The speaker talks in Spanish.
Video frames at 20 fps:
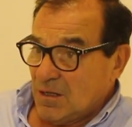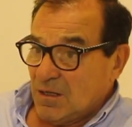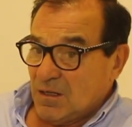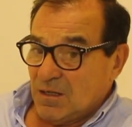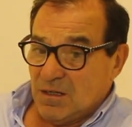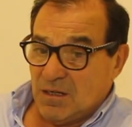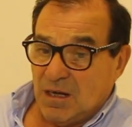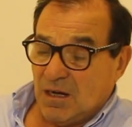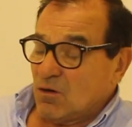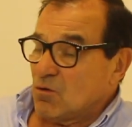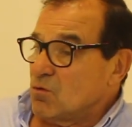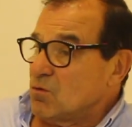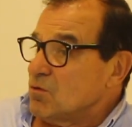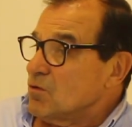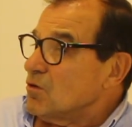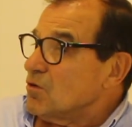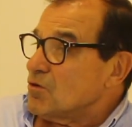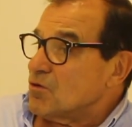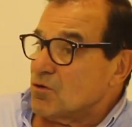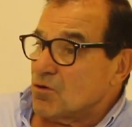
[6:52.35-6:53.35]
y
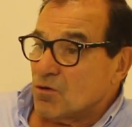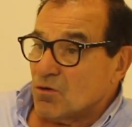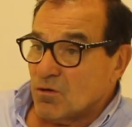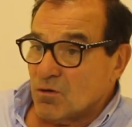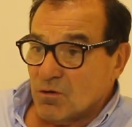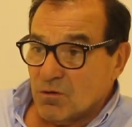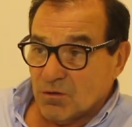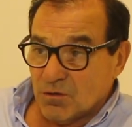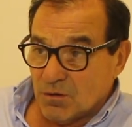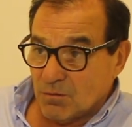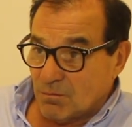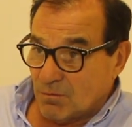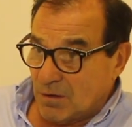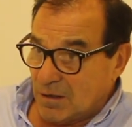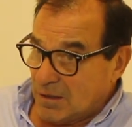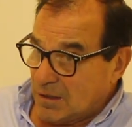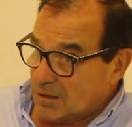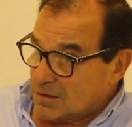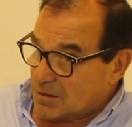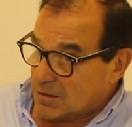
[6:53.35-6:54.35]
algunos no
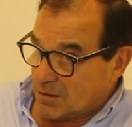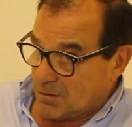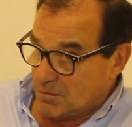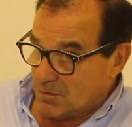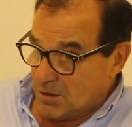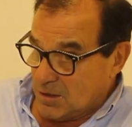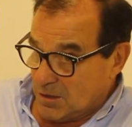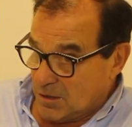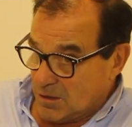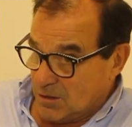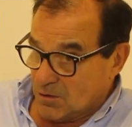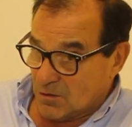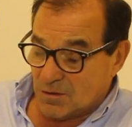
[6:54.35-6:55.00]
van a servir.